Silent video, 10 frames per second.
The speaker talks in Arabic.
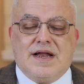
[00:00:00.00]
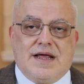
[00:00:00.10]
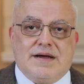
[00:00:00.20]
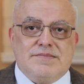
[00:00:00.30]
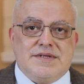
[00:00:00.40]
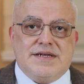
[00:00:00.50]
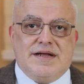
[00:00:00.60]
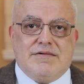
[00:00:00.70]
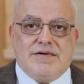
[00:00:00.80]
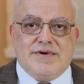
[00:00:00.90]
الحمض
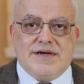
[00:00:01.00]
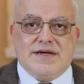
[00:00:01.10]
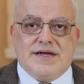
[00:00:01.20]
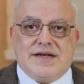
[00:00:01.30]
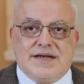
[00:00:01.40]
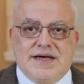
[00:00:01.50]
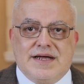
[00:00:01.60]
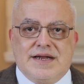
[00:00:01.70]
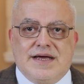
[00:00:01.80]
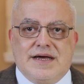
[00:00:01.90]
النووي
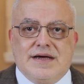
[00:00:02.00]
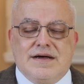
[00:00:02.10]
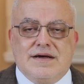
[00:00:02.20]
الدي ان اي